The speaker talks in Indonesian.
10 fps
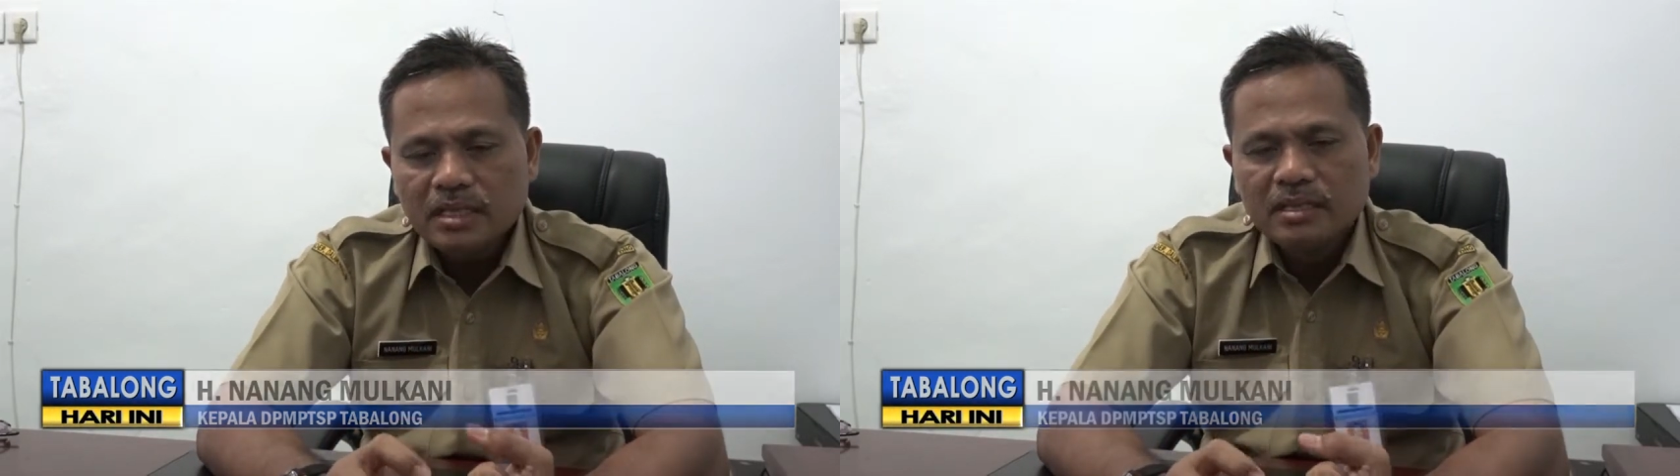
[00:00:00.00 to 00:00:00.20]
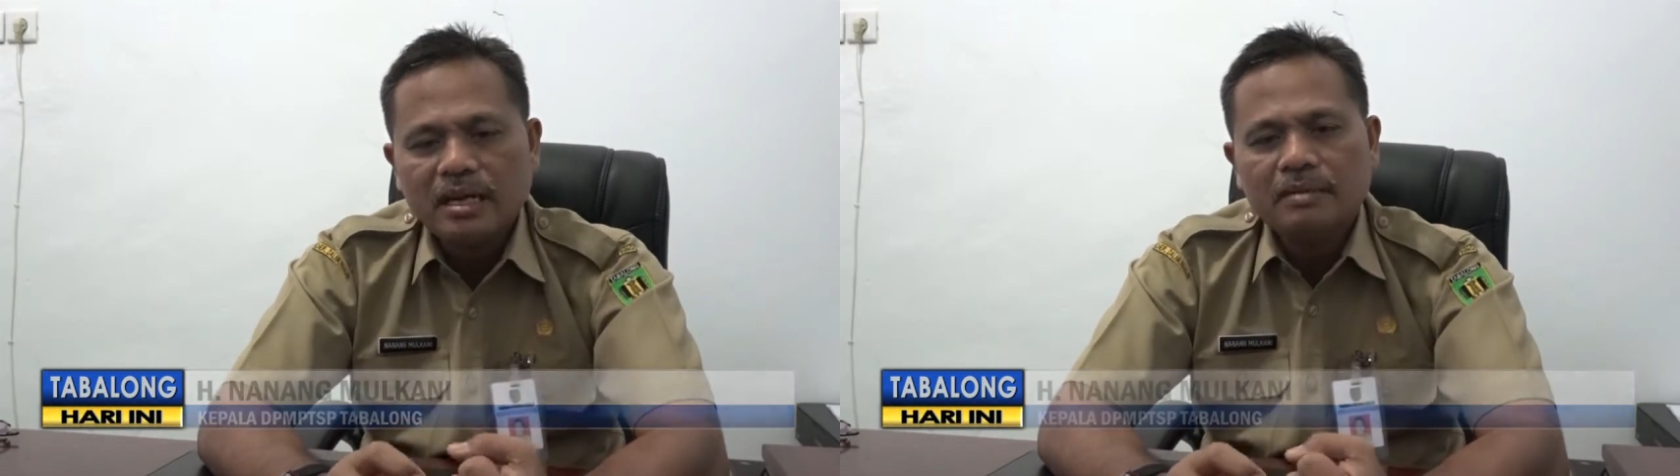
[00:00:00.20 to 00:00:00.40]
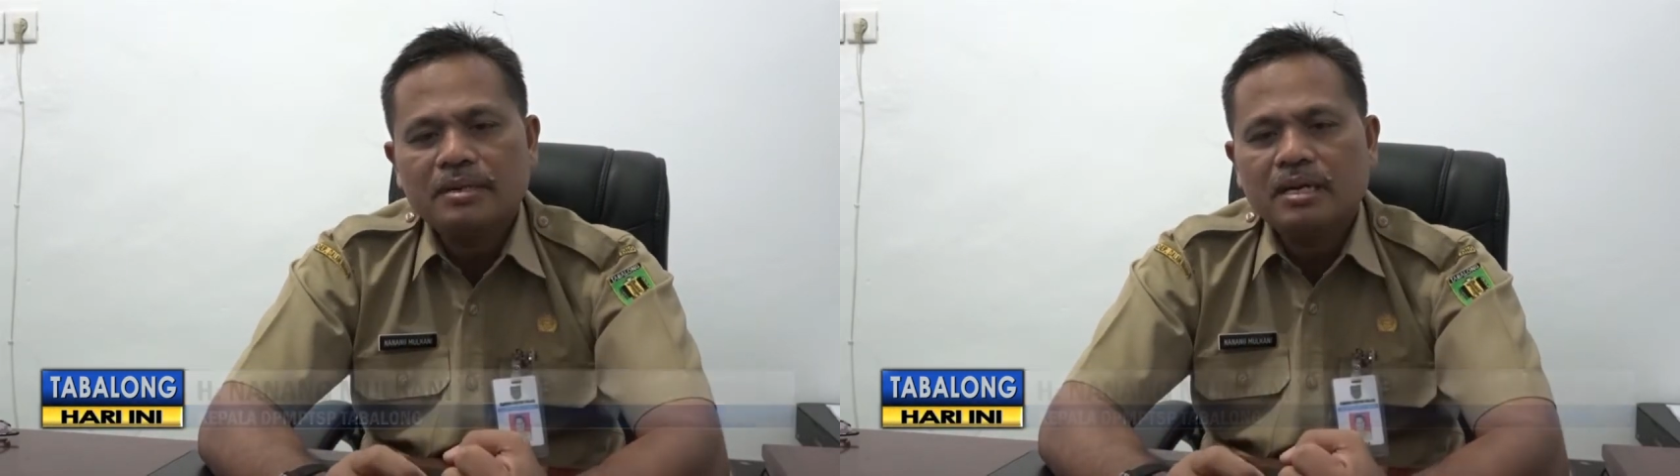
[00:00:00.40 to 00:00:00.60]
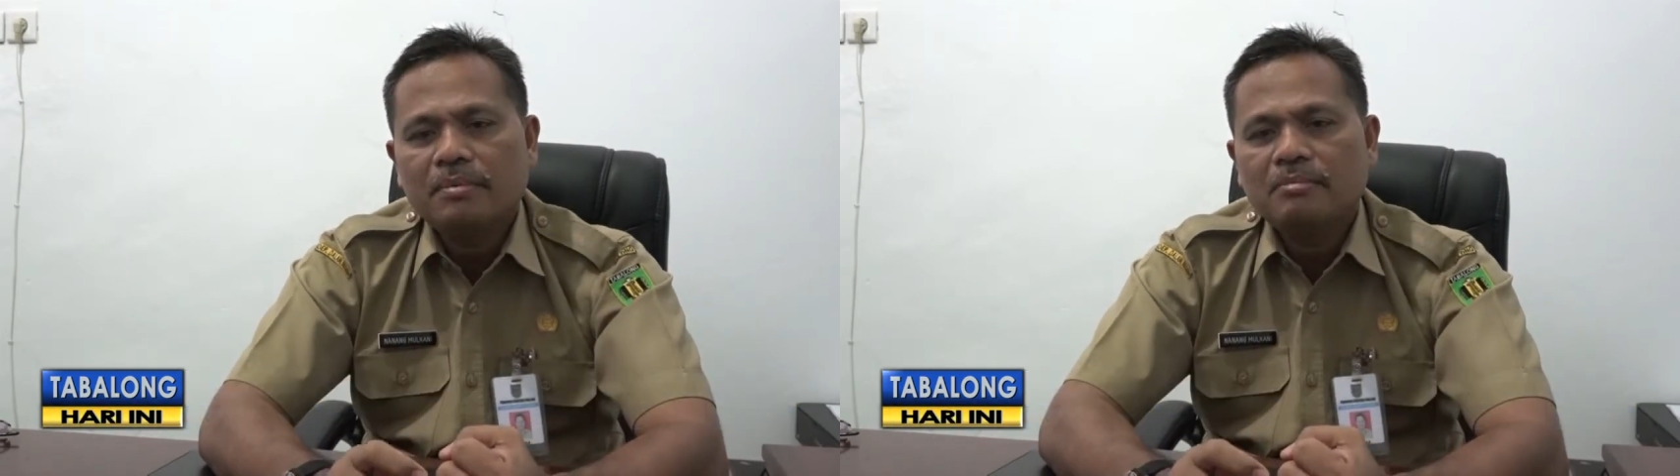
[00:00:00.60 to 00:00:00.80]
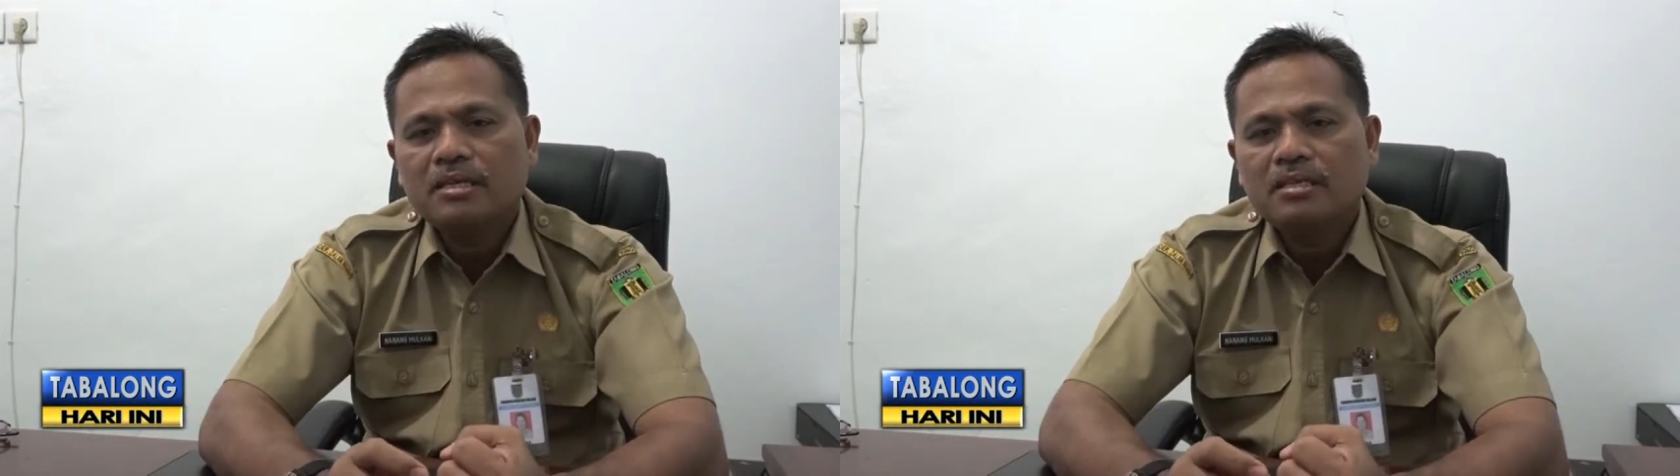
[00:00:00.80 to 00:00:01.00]
dengan
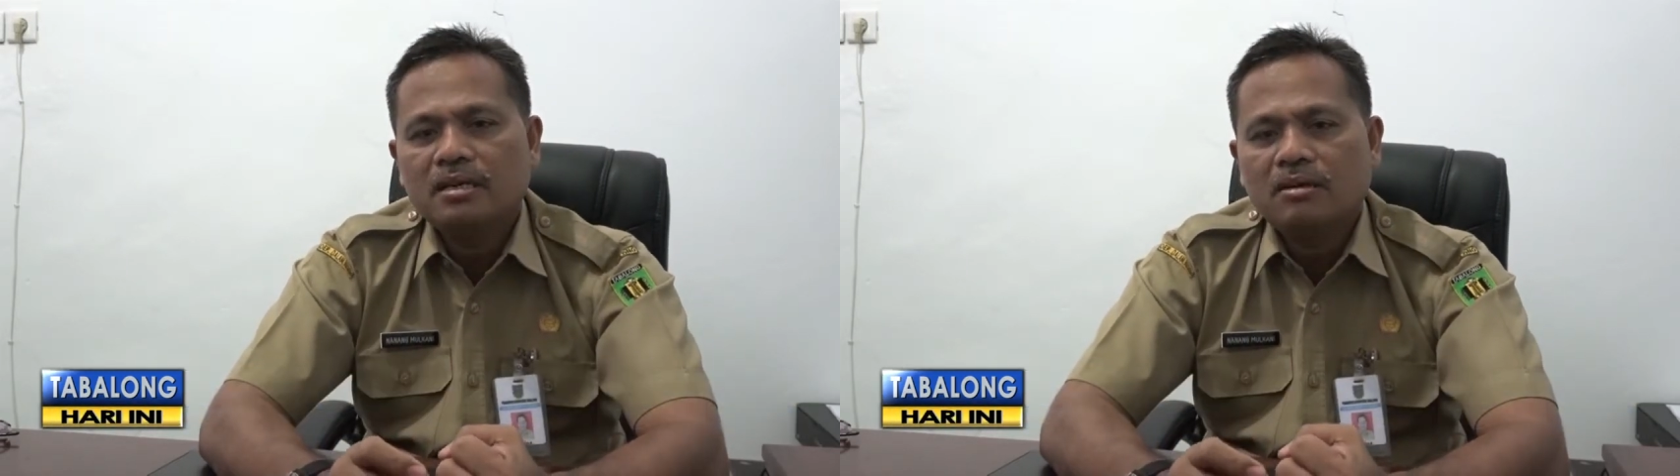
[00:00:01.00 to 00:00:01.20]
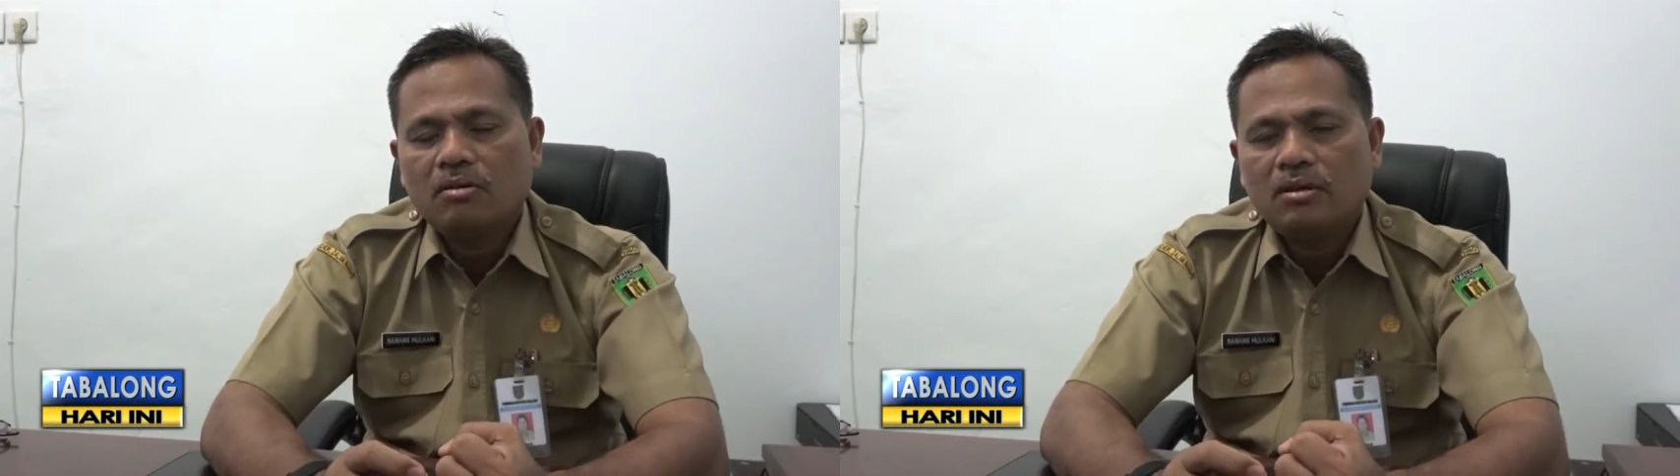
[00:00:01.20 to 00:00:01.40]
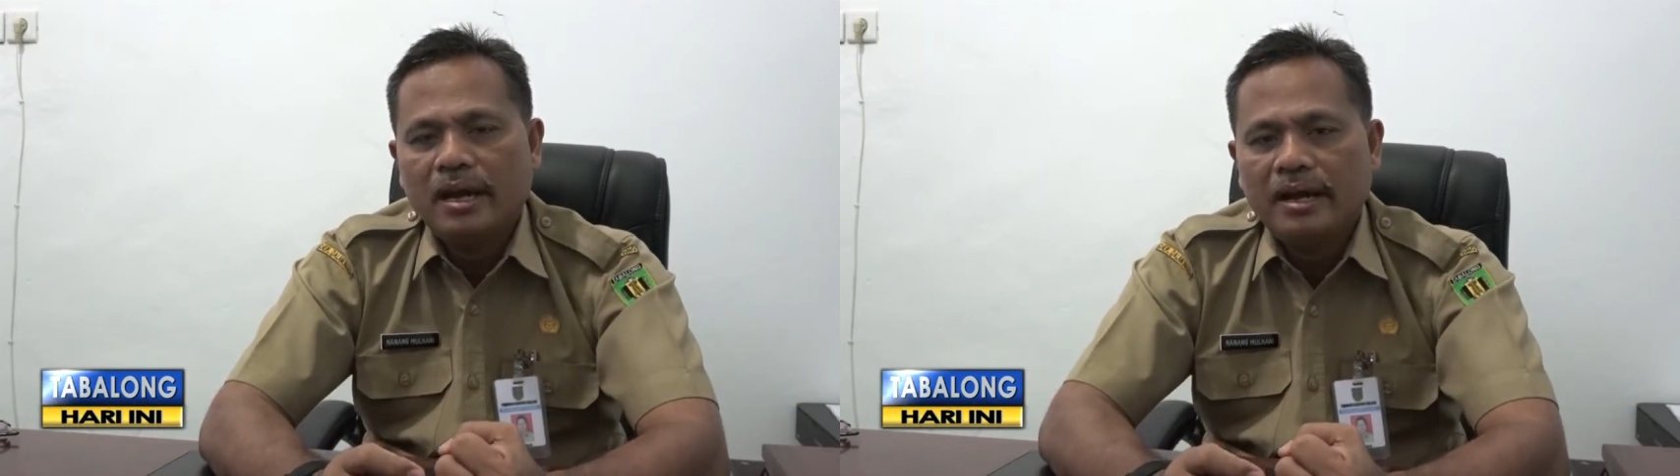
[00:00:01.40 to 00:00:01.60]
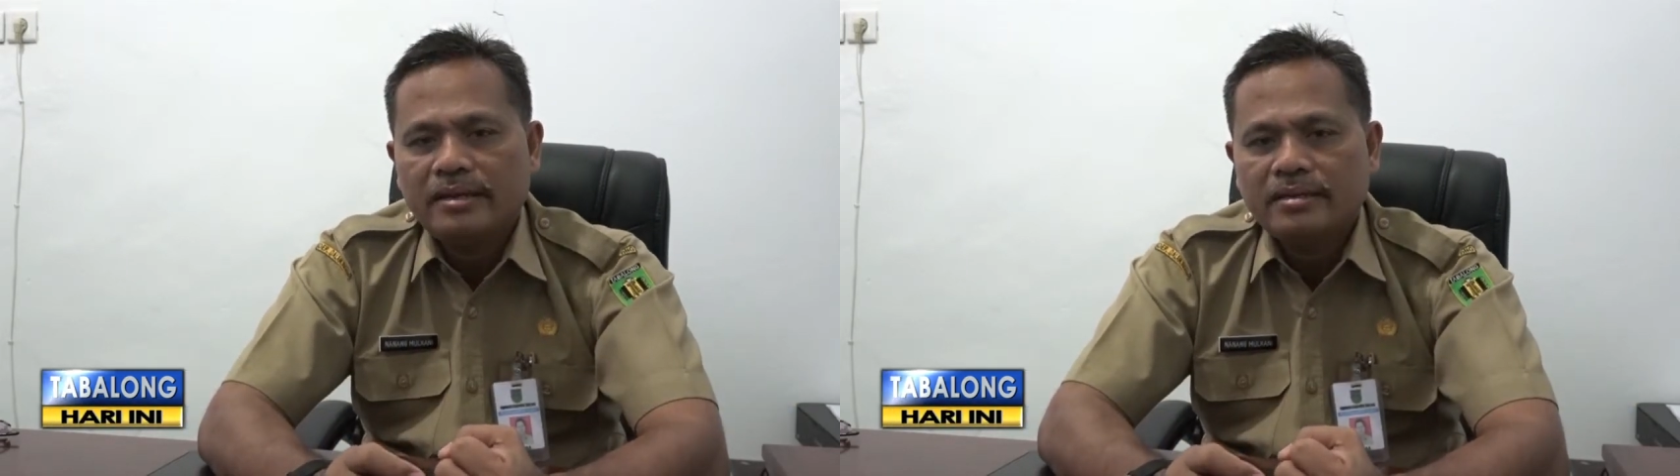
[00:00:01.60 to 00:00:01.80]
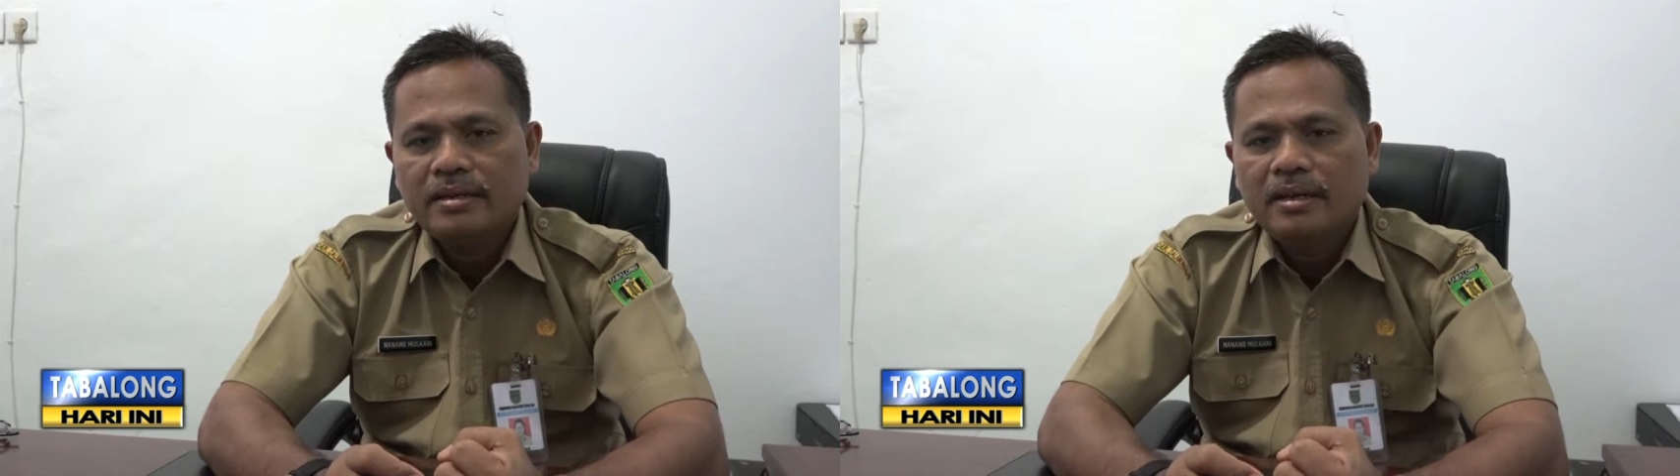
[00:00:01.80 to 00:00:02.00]
penerapan perizinan
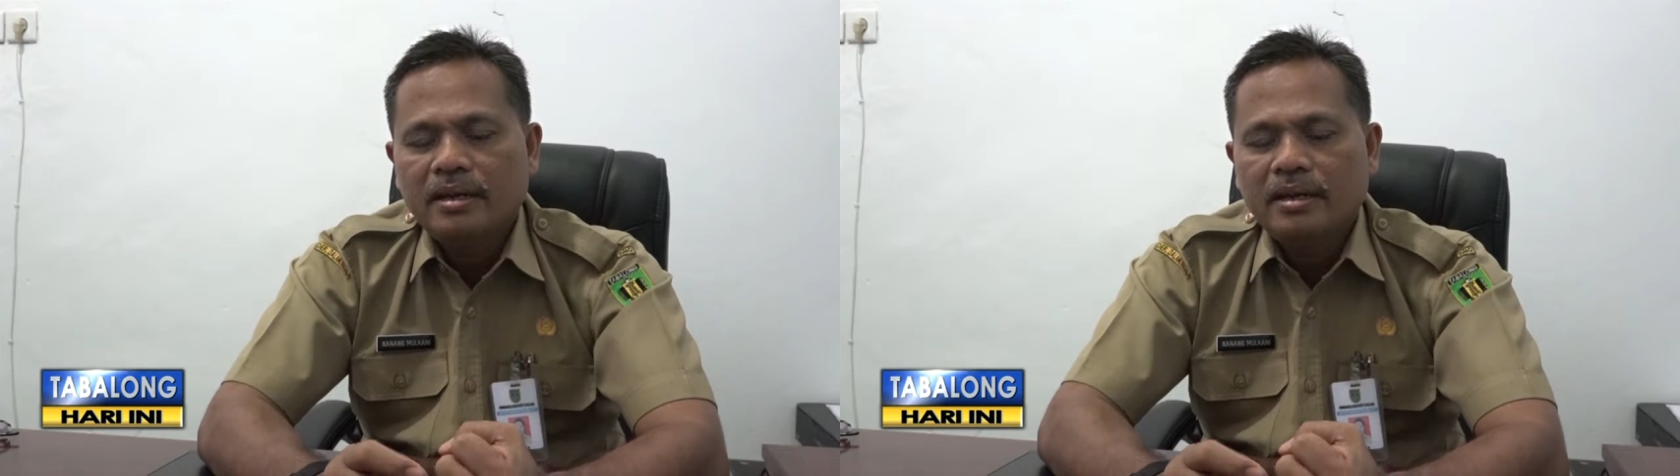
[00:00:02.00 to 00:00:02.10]
online